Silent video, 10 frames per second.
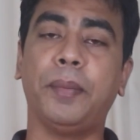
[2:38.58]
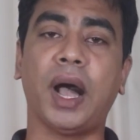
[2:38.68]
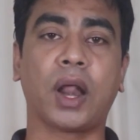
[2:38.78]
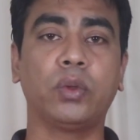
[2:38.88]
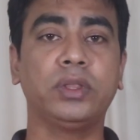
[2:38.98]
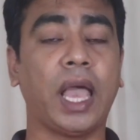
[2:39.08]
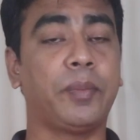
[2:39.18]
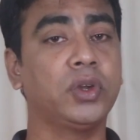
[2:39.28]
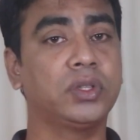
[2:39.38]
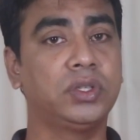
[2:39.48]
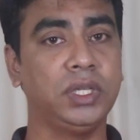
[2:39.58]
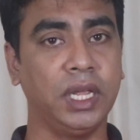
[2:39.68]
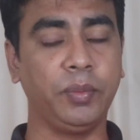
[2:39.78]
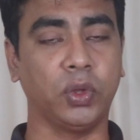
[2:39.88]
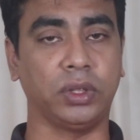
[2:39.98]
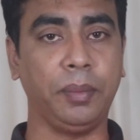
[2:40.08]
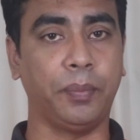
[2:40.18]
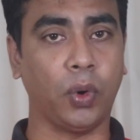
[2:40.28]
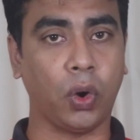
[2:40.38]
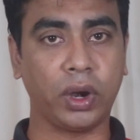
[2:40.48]
ভারত এবং চীনের মধ্যে
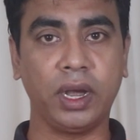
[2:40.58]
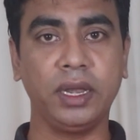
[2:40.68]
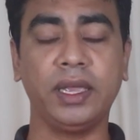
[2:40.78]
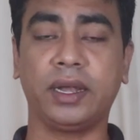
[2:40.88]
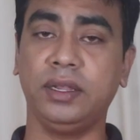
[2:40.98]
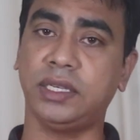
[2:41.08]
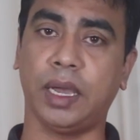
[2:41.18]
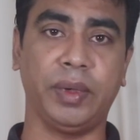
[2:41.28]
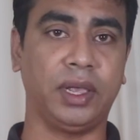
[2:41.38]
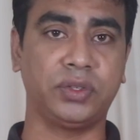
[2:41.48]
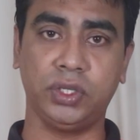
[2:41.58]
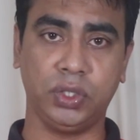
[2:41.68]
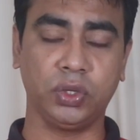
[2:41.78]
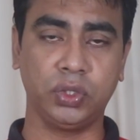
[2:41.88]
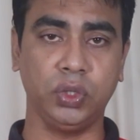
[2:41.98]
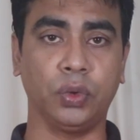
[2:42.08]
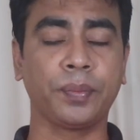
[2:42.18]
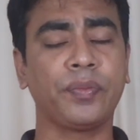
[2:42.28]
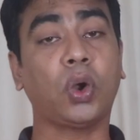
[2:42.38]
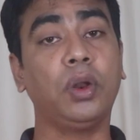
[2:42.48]
বর্ডার নিয়ে একটি ঝামেলা সৃষ্টি হচ্ছিল
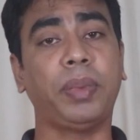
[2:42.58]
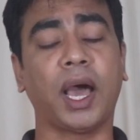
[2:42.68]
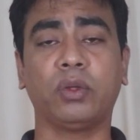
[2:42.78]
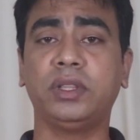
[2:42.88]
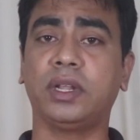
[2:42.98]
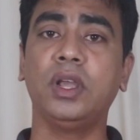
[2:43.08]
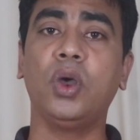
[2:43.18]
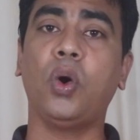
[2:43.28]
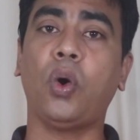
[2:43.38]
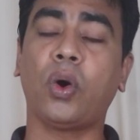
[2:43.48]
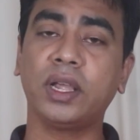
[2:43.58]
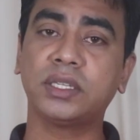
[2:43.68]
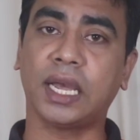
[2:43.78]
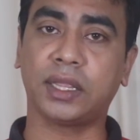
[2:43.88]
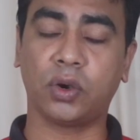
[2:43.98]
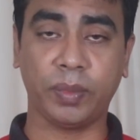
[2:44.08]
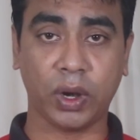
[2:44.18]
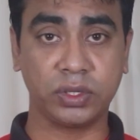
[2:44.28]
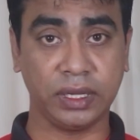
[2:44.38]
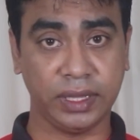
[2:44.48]
তখন ভারতের অনেক সাধারণ
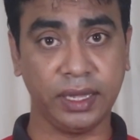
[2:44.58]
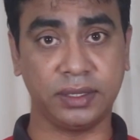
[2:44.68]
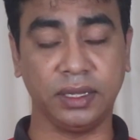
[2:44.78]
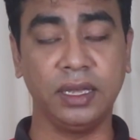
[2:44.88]
মানুষকে দেখেছি